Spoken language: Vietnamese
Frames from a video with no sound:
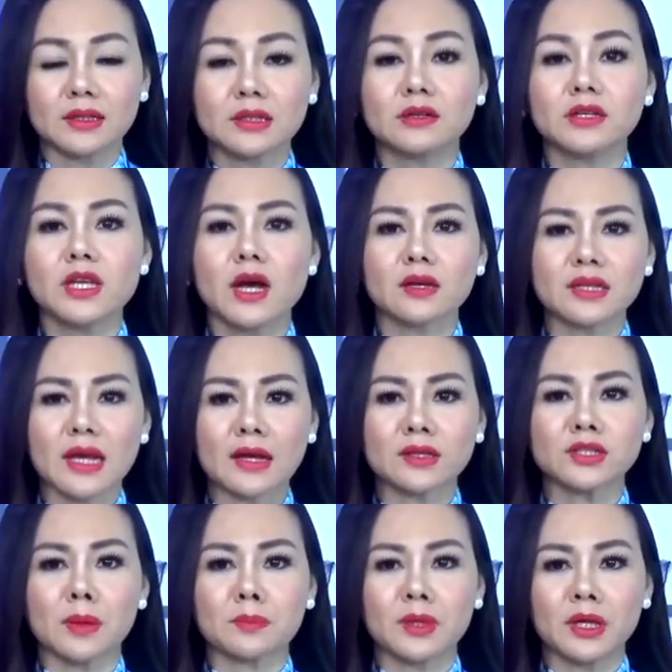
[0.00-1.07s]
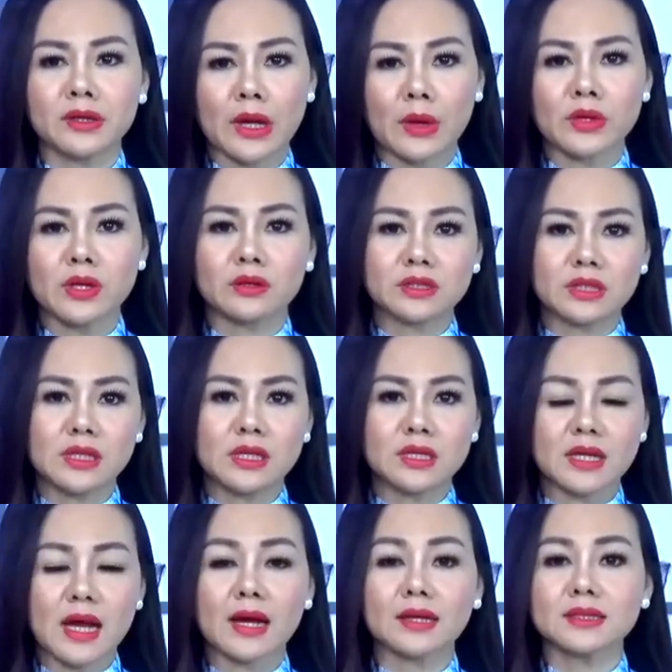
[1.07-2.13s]
Người dân càng chậm nâng cao dân trí,
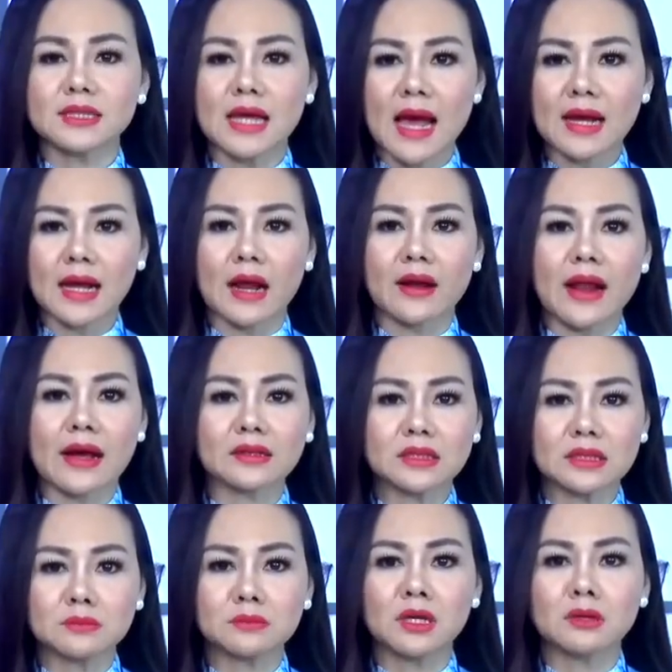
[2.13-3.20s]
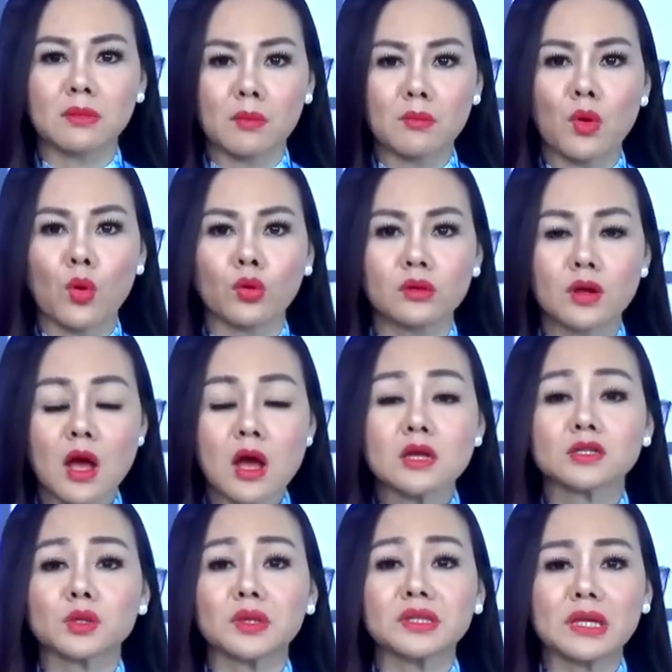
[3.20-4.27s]
càng xa khả năng từng bước mong muốn,
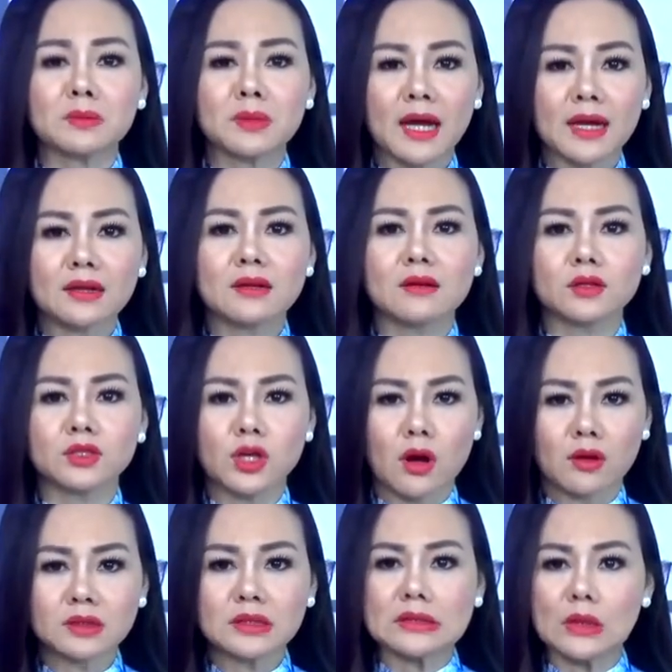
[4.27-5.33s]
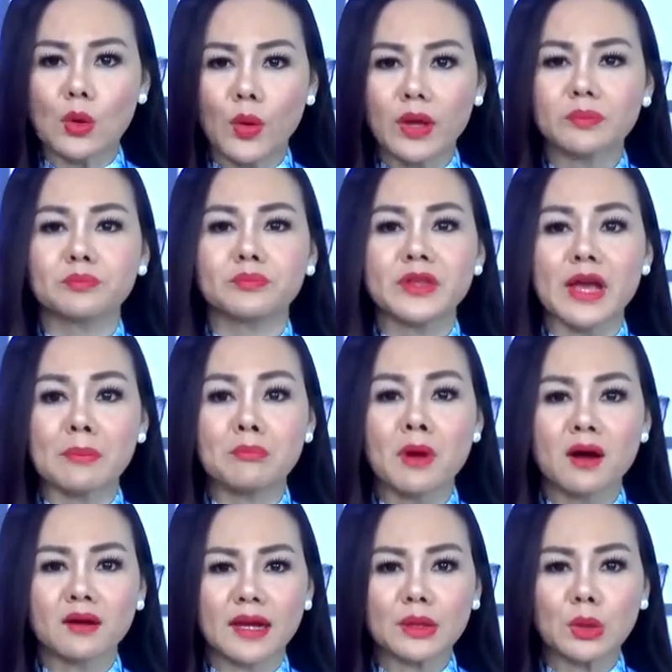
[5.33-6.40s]
rồi tìm cách lựa chọn tự quyết, giảm
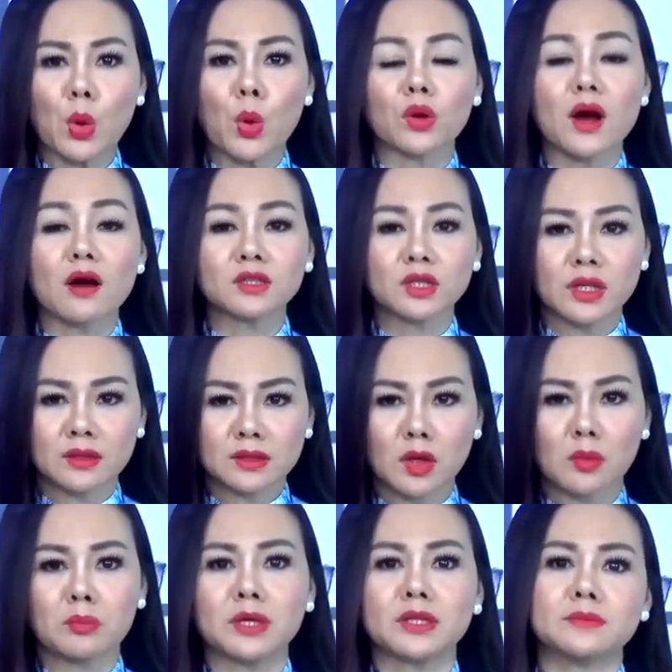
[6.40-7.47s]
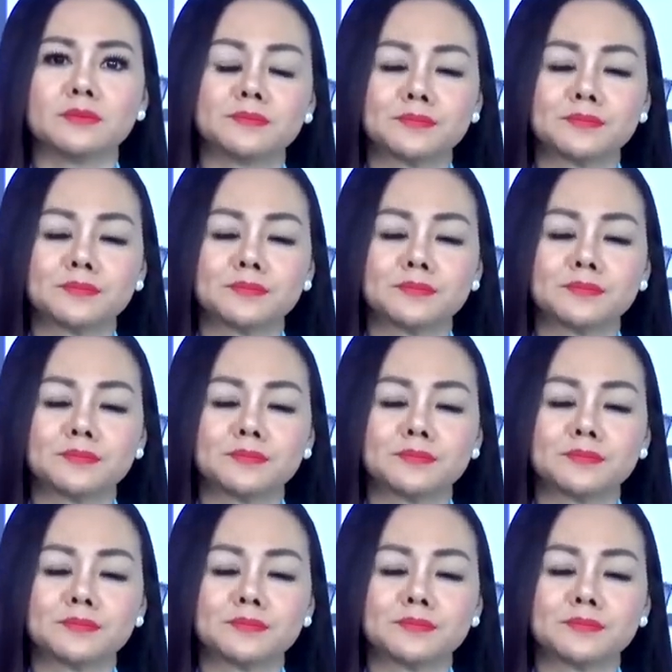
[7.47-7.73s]
bớt lệ thuộc hơn cho dân tộc mình.